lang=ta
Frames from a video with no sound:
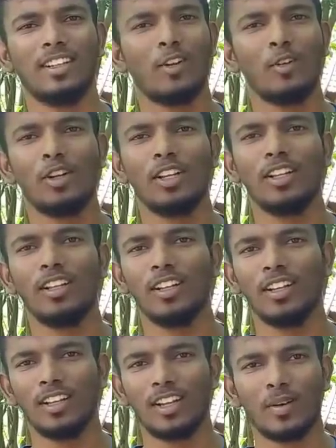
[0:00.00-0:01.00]
கிரவுண்டு
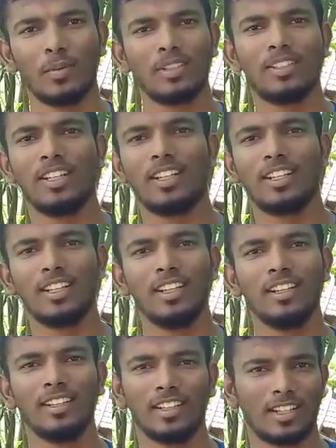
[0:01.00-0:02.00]
அப்புறம் ஸ்டிக்கு
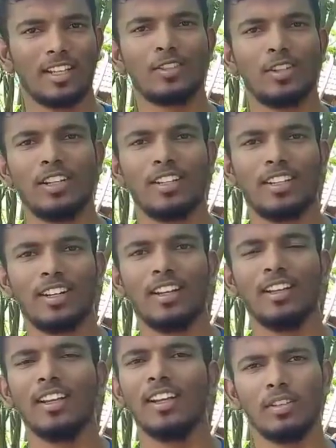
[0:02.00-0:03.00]
இதை தான் சொல்லிகிட்டு
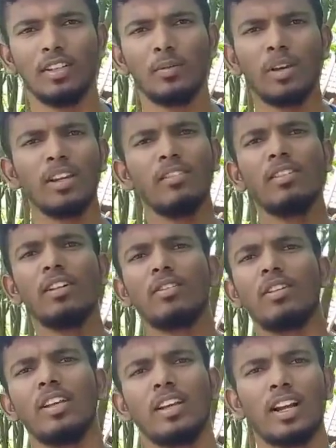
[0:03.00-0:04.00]
இருக்கிறேன் இந்த மாதிரி
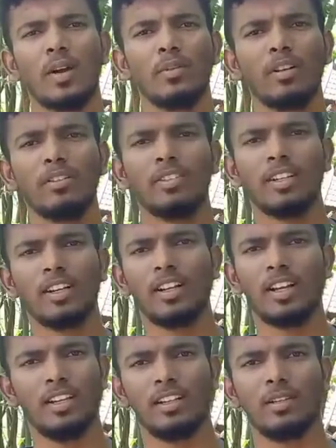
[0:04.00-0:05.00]
இவங்களுக்குள்ளேயே காமனான
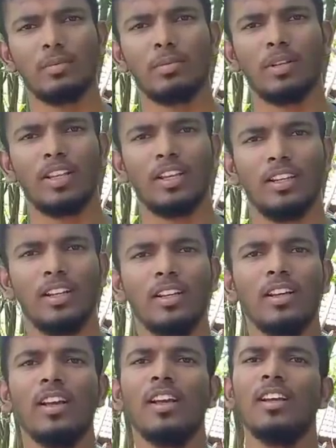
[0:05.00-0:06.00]
விஷயங்கள்லாம் இருக்கிறப்ப பார்த்தீங்கன்னா
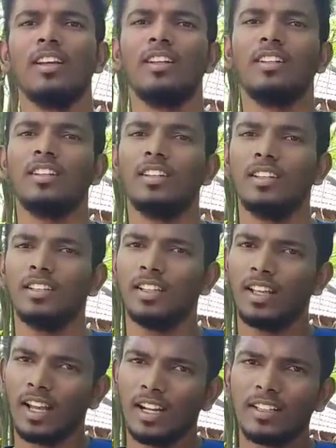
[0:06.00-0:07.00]

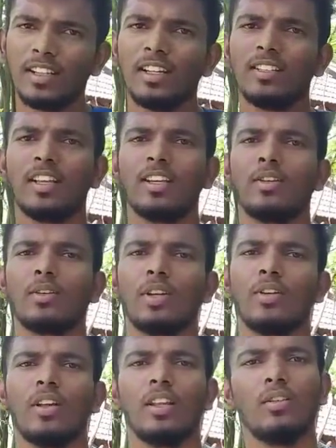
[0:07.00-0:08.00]
இந்த எலக்ட்ரானிக்
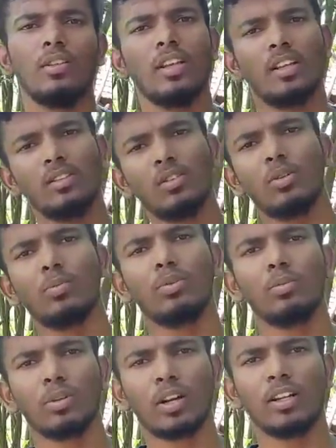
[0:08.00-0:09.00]
சர்க்கியூட்லேயும் அதாவது எந்த ஒரு
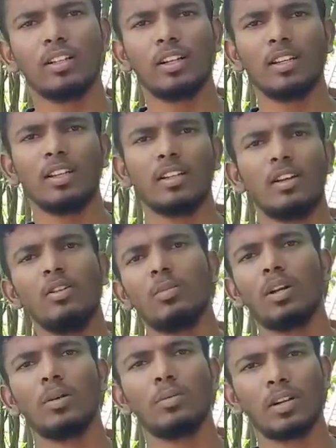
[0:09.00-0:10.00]
புது ப்ராடக்ட் எடுத்திங்கனாலும்
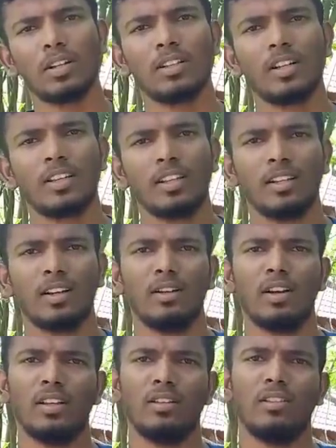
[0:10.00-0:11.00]
பழைய ப்ராடக்ட்
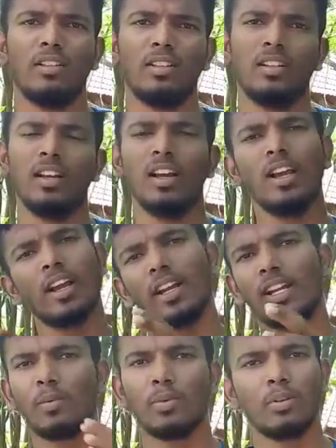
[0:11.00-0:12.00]
எடுத்திங்கனாலும் அதில் வந்துட்டு
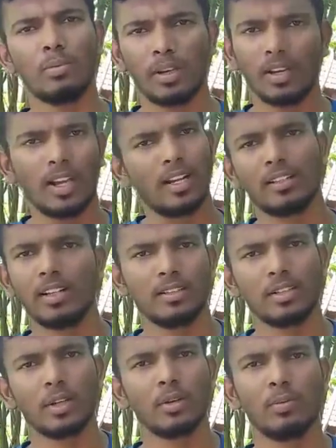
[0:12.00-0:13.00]
கண்டிப்பாக ஒரு பெரிய
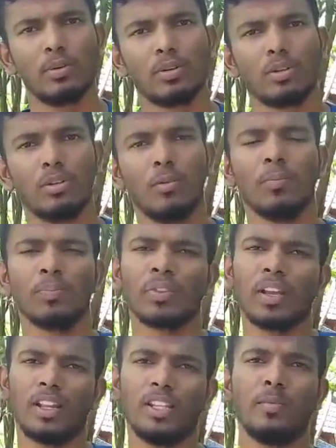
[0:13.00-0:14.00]
எலக்ட்ரானிக் சர்க்கியூட் போர்டு இருக்கும்
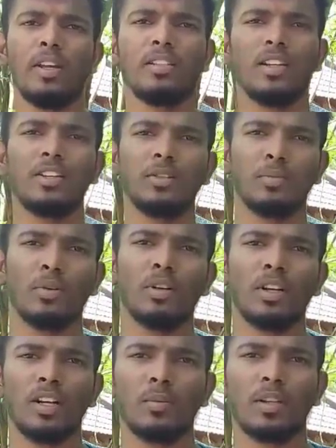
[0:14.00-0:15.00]
அந்த மாதிரி சர்க்கியூட்
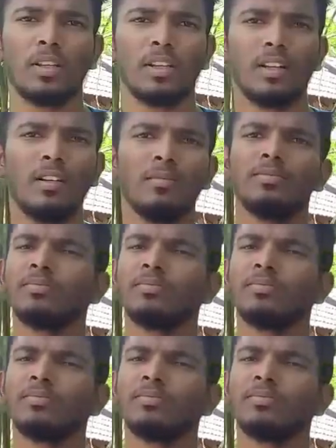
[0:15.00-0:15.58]
போர்ட்லேயெல்லாம் பார்த்தீங்கன்னா